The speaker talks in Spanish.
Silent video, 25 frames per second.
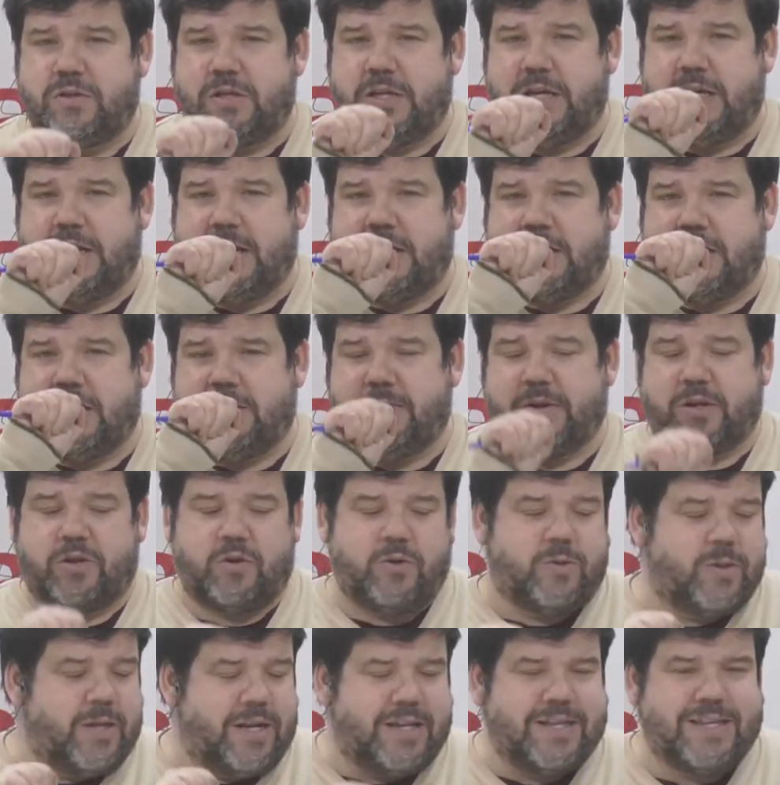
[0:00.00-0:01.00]
de la
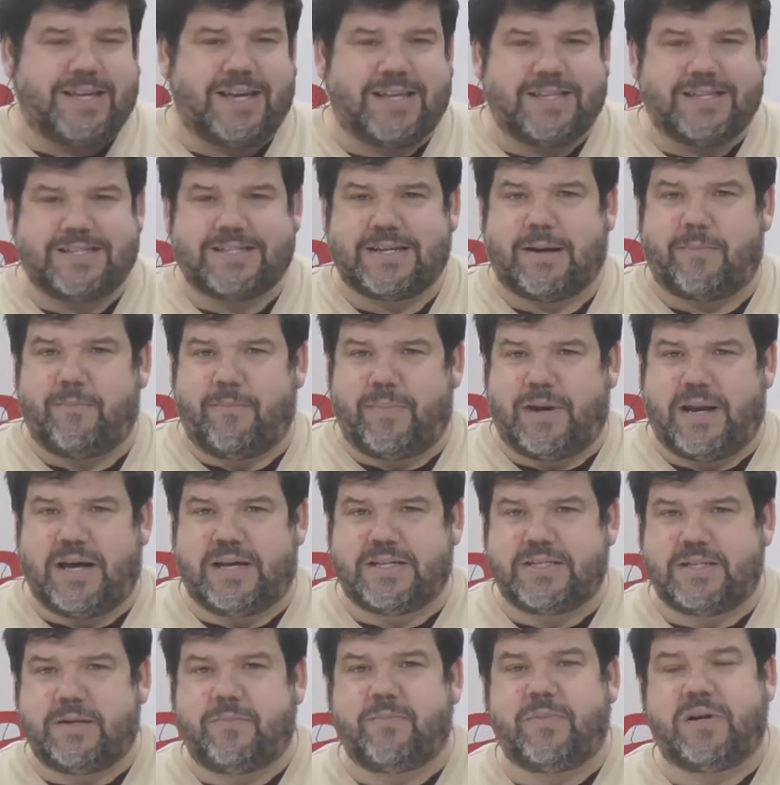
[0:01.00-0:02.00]
celebración del Día de San
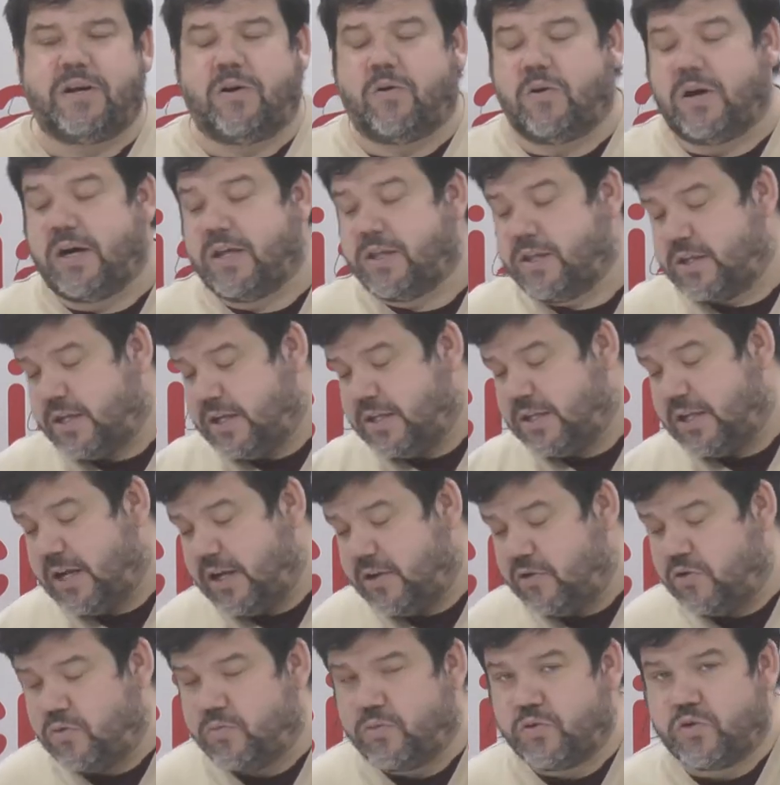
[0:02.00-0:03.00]
Blas en Benaucaz, que este
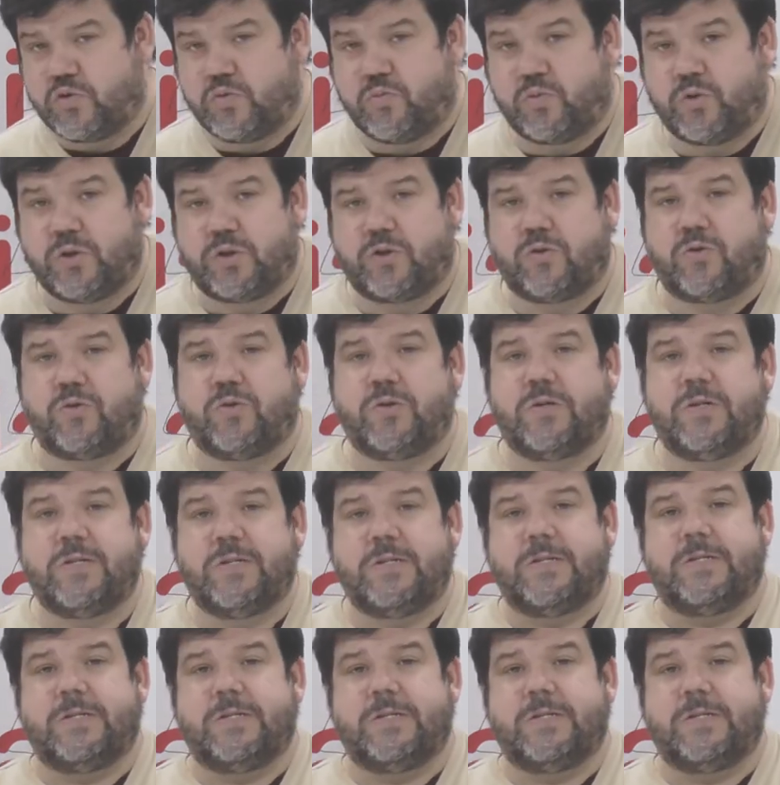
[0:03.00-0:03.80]
año, por supuesto,